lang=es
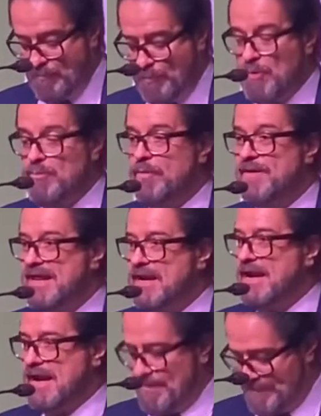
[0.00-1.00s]

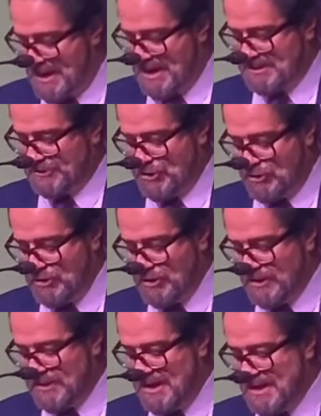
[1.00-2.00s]
promover la
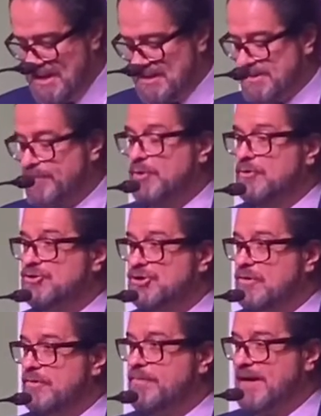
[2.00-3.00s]
migración de líneas de
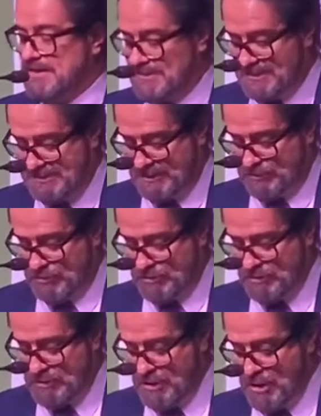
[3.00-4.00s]
producción para este sector,
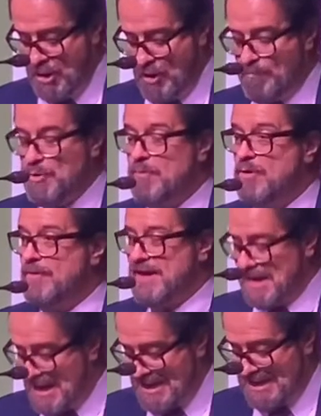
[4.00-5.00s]

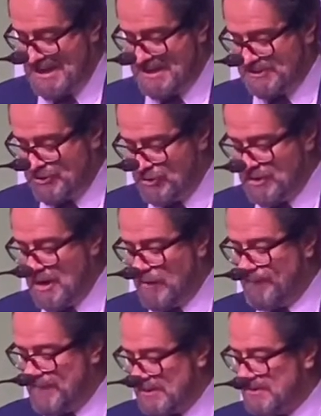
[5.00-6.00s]
promover la alineación de la
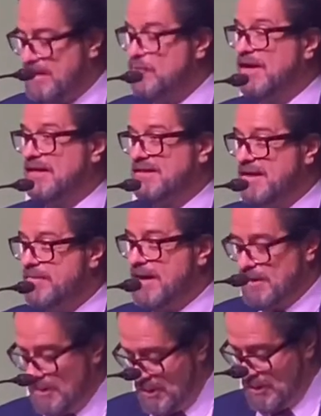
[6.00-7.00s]
oferta
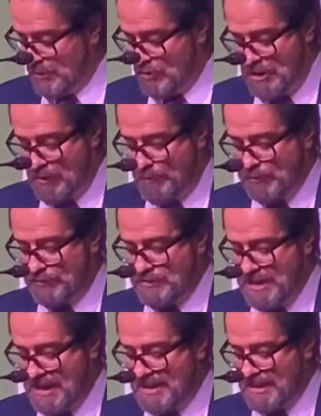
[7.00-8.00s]
educativa con la
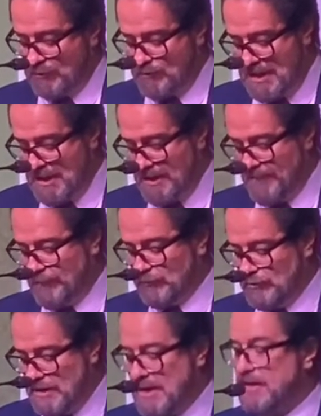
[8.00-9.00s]
oportunidad actual y
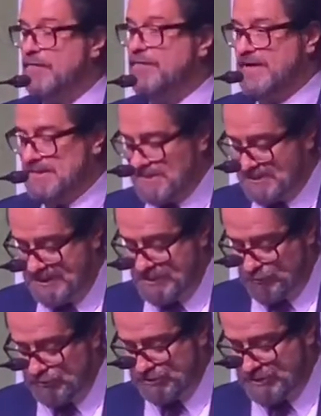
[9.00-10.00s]
futura que ofrece esta
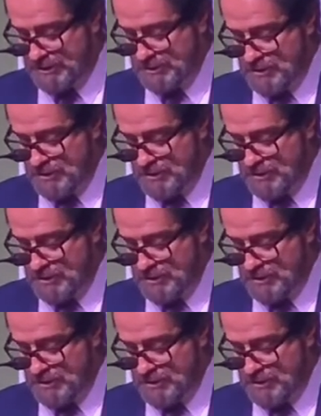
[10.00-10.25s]
industria.